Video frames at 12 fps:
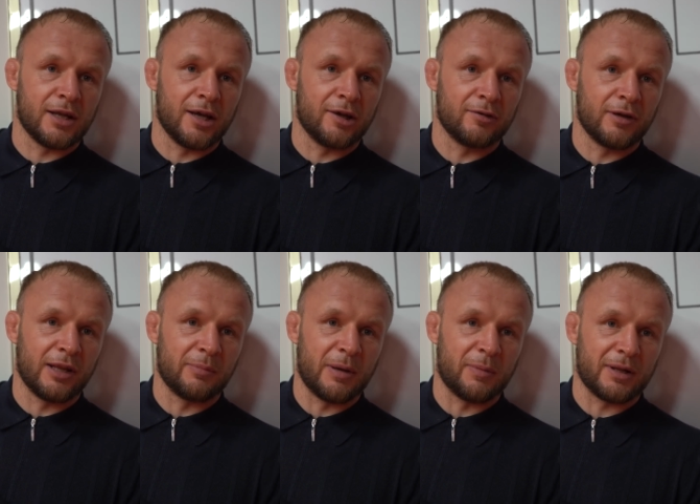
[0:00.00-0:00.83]
знаю,
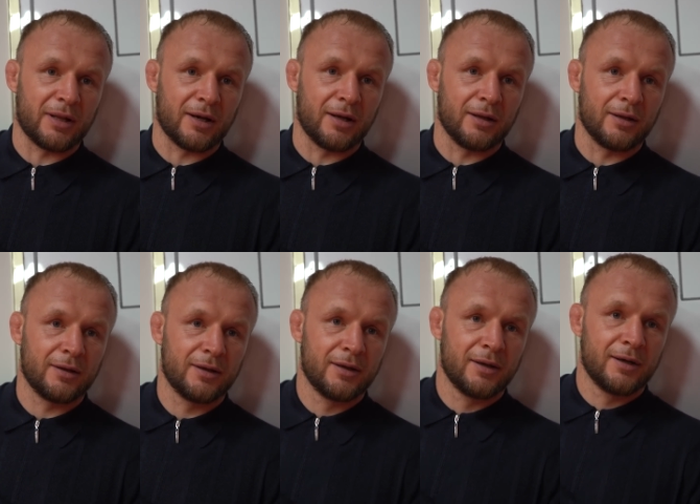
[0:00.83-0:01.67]
она мне предлагала.
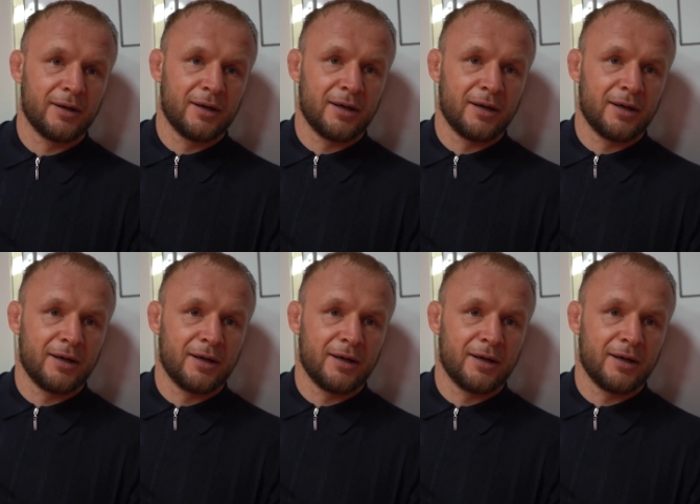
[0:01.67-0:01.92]
А,